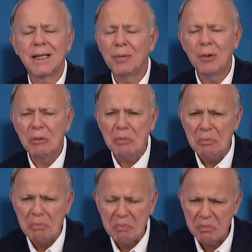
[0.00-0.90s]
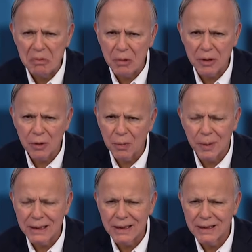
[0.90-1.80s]
Ivonne. No hay
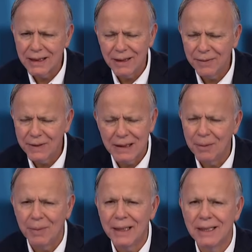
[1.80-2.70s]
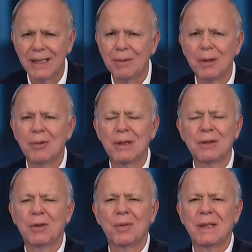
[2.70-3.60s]
sorpresa, sí, difícilmente habrá una
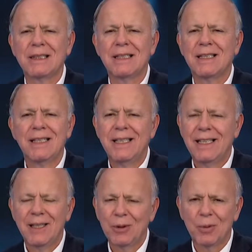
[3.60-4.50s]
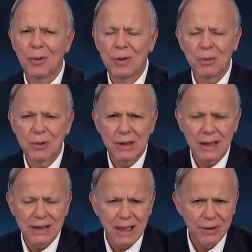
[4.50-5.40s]
sorpresa en los próximos
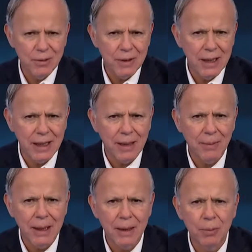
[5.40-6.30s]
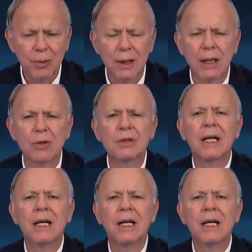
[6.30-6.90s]
tres años en la Cámara de Diputados.